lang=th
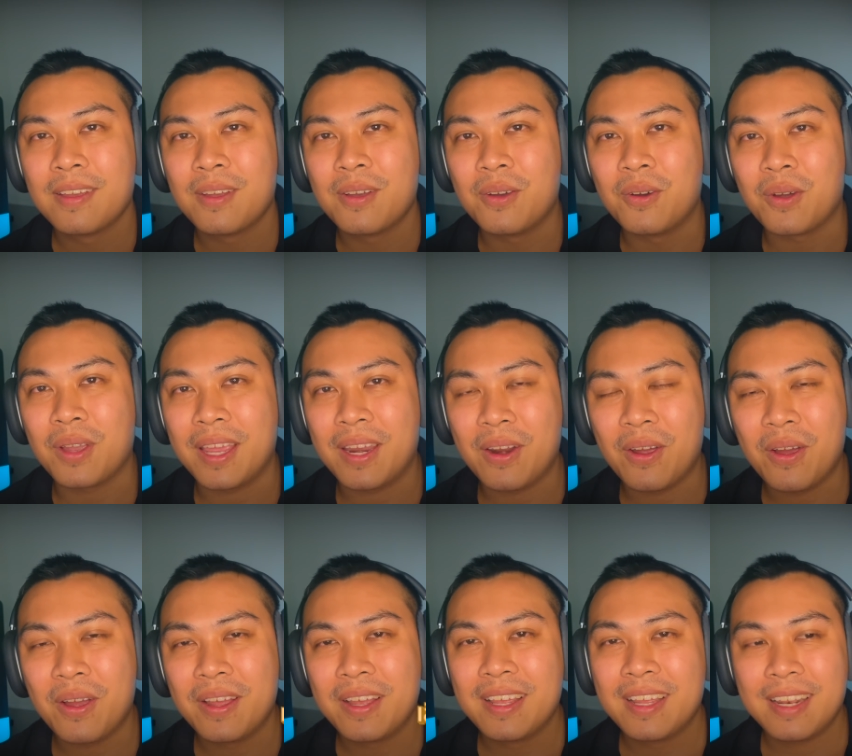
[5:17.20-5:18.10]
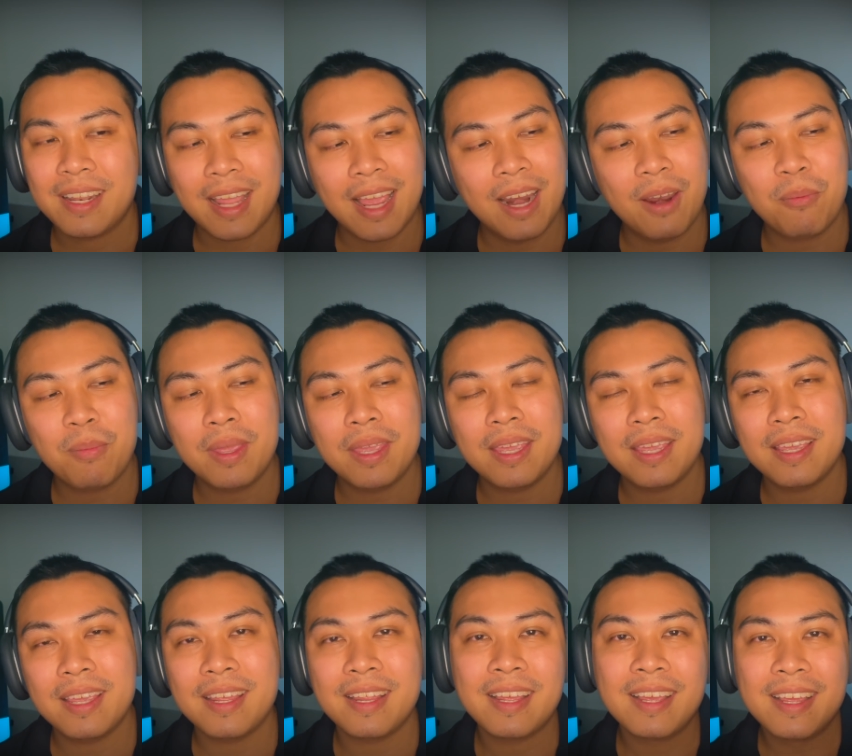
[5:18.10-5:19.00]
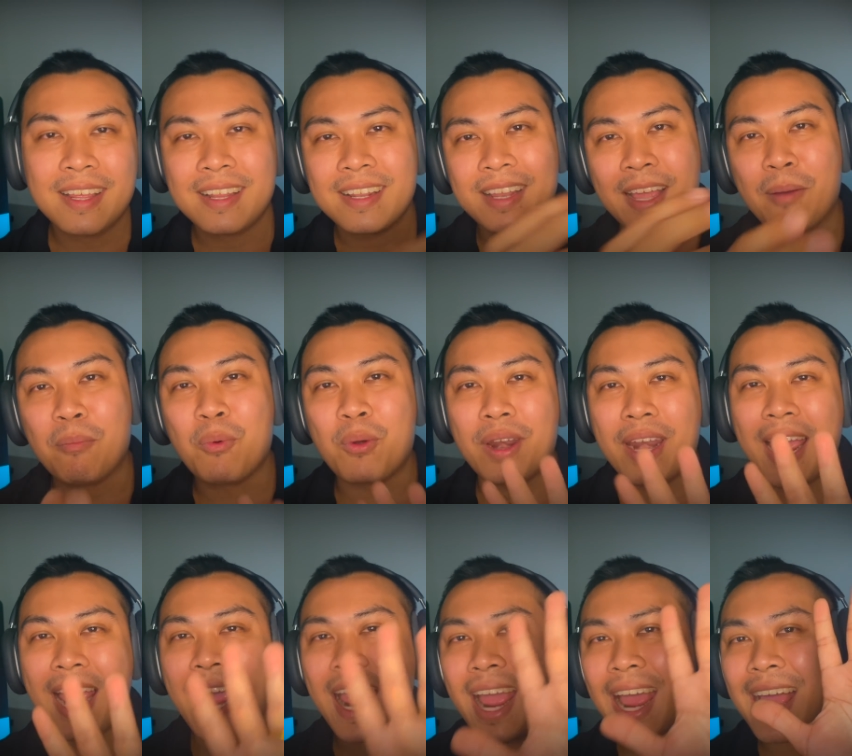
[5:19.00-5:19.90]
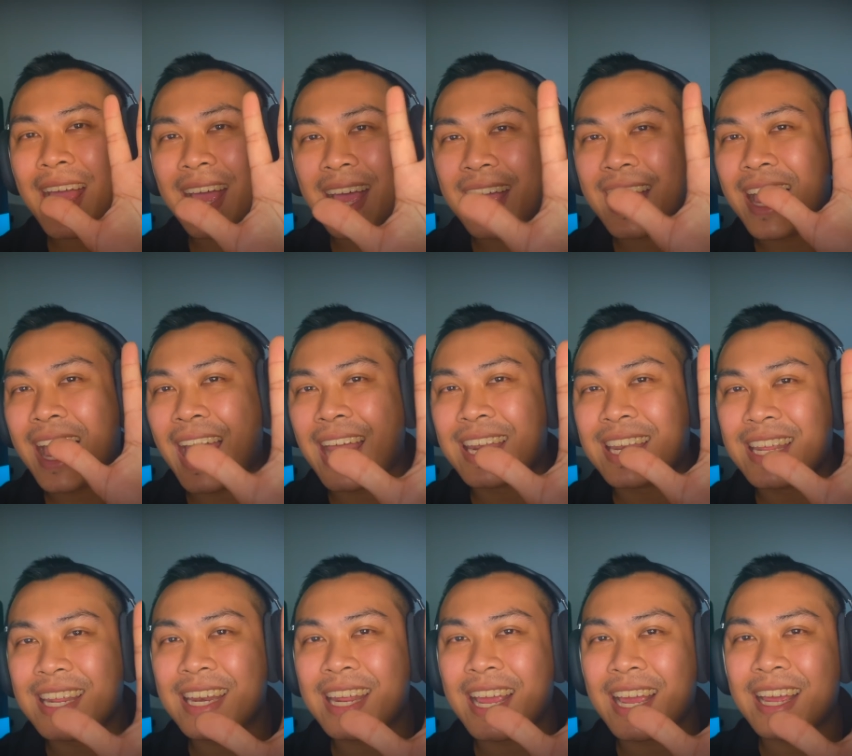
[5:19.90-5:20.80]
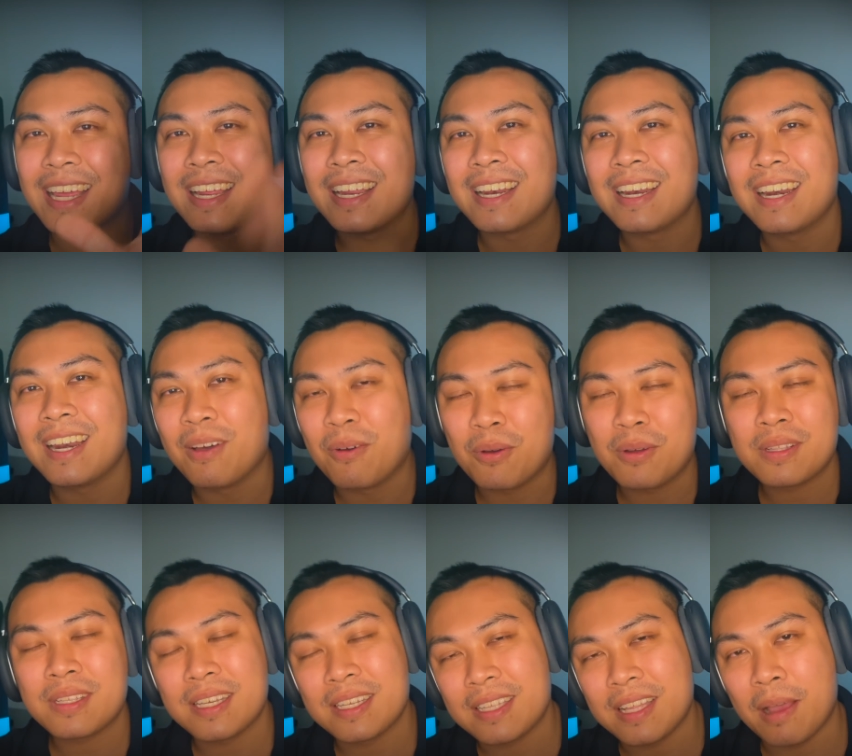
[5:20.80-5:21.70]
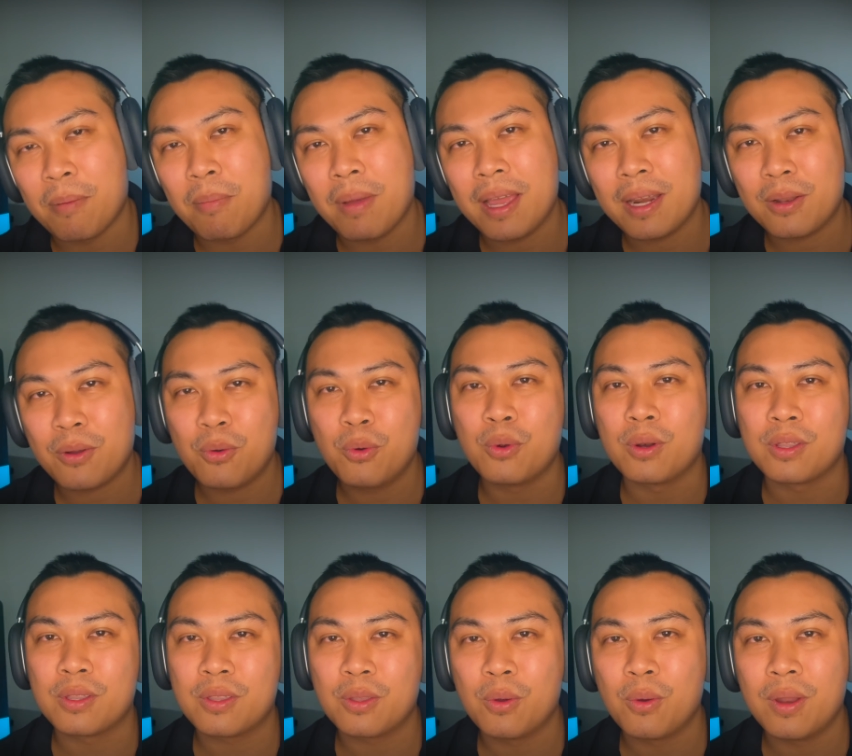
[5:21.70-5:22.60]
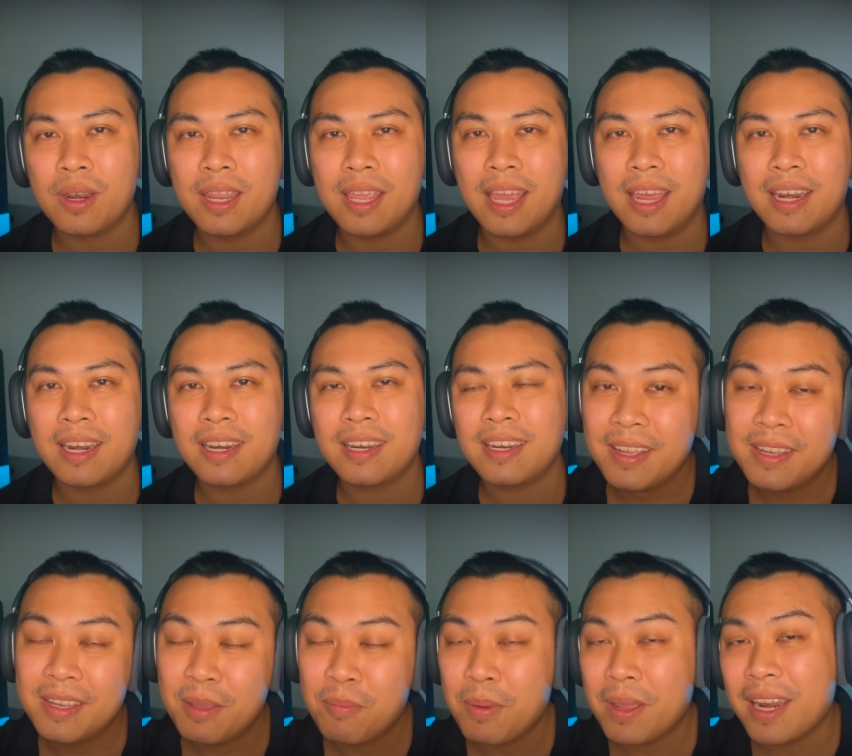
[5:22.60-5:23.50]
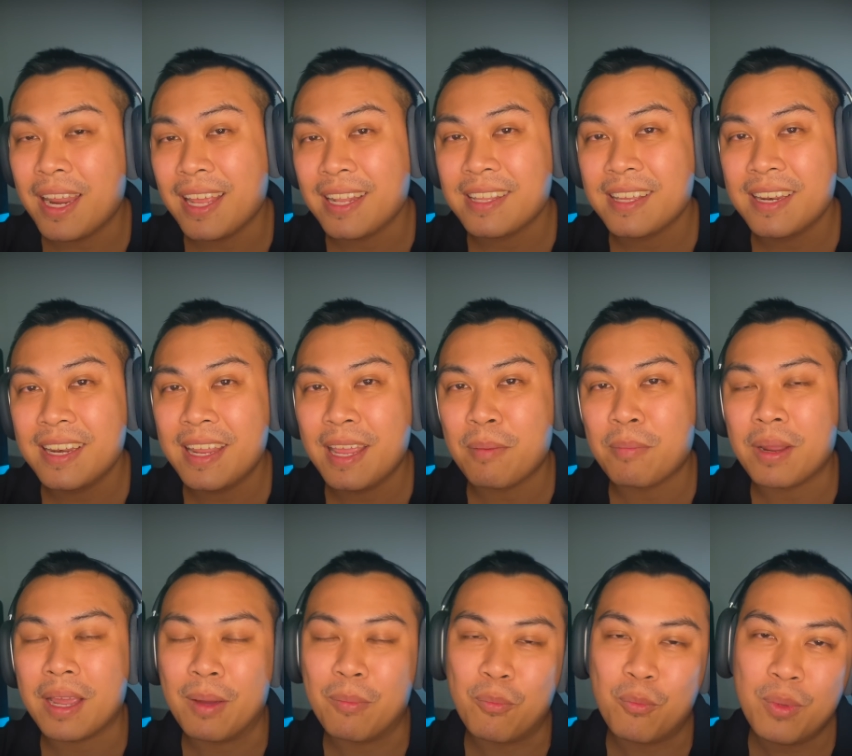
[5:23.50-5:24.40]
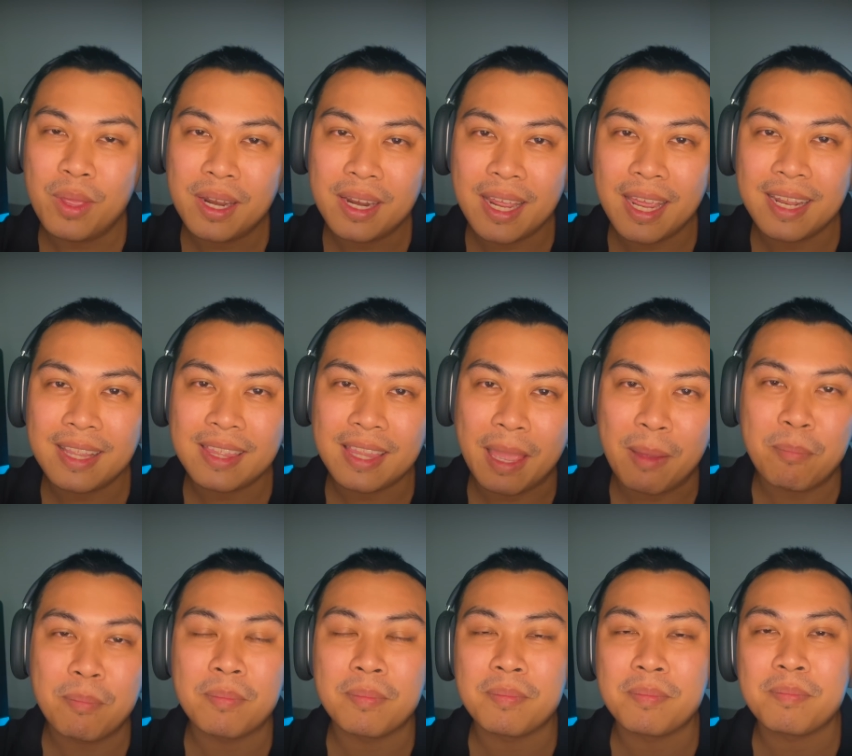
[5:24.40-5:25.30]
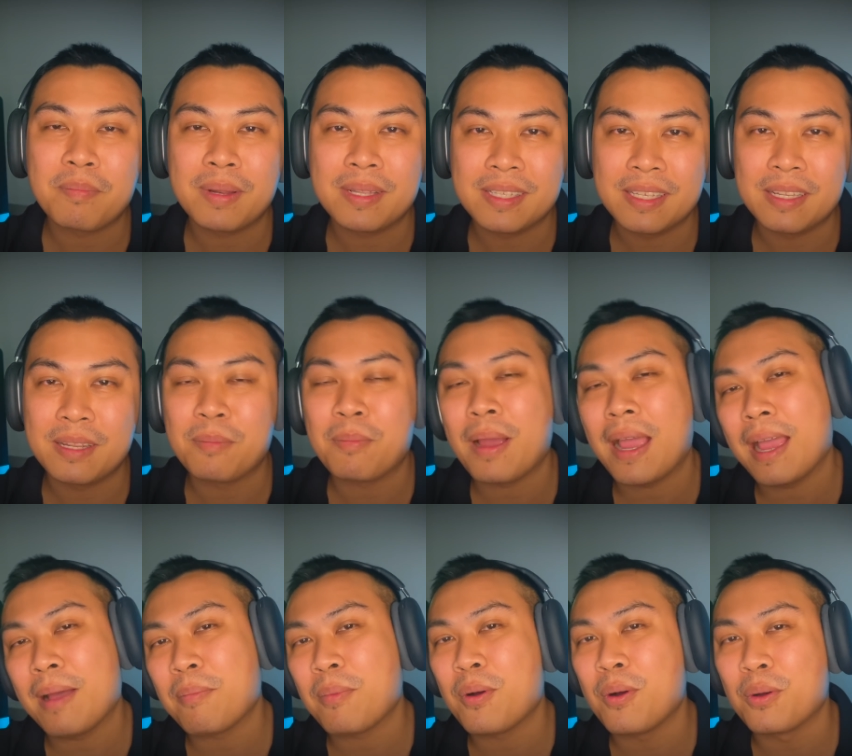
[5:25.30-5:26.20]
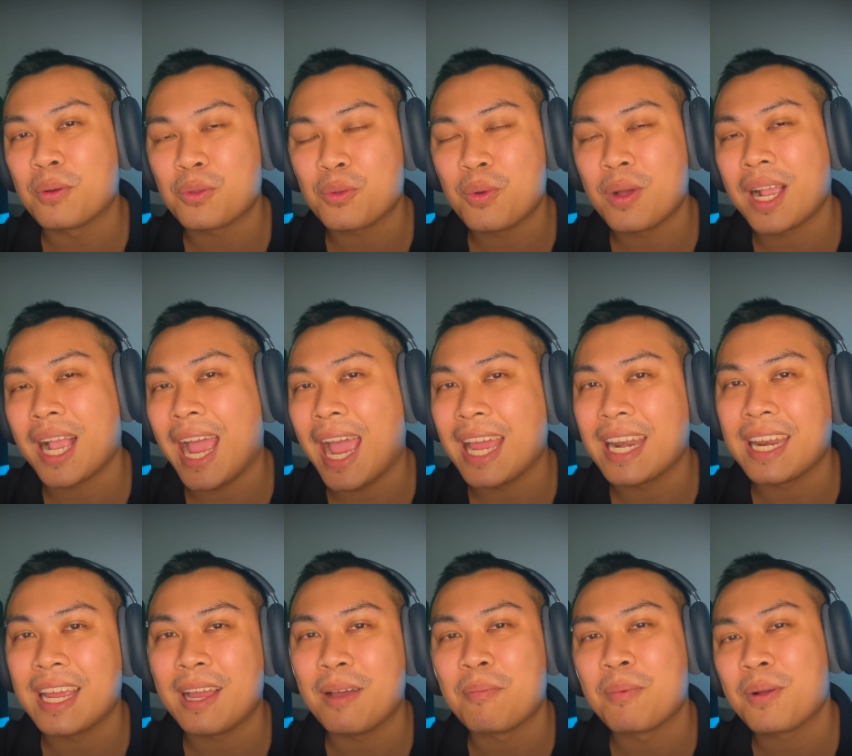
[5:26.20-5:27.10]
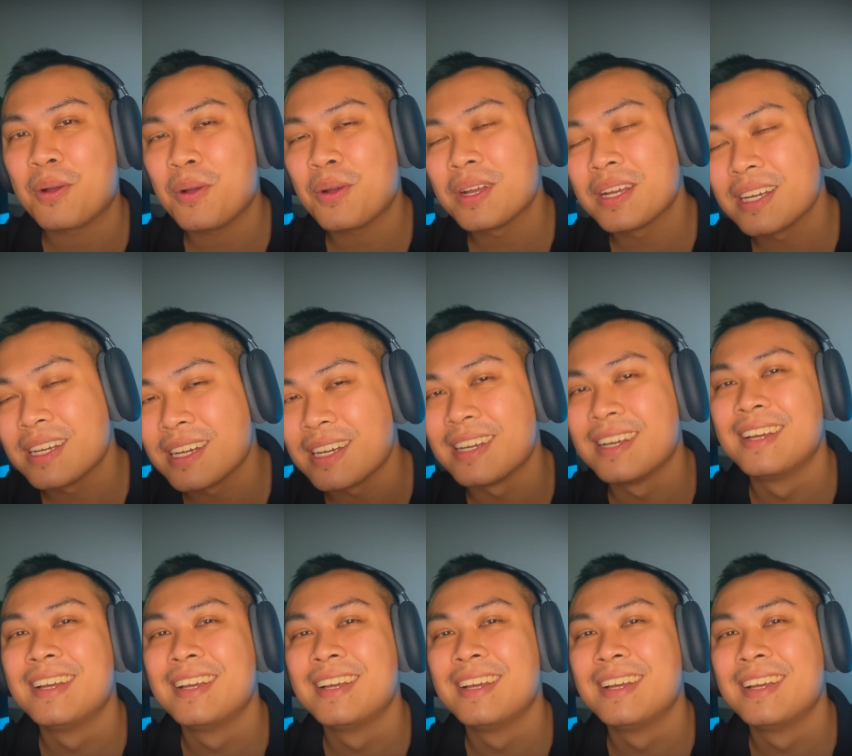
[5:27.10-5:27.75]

โอเคเนาะ ถ้าเรามีทั้งหมด 5 อันนี้เนี่ย เราก็จะสามารถขุดตัวเหรียญที่เป็นเอเธอ e รียมนะครับ วิ่งได้เต็มประสิทธิภาพของตัวการนะครับ ก็คือ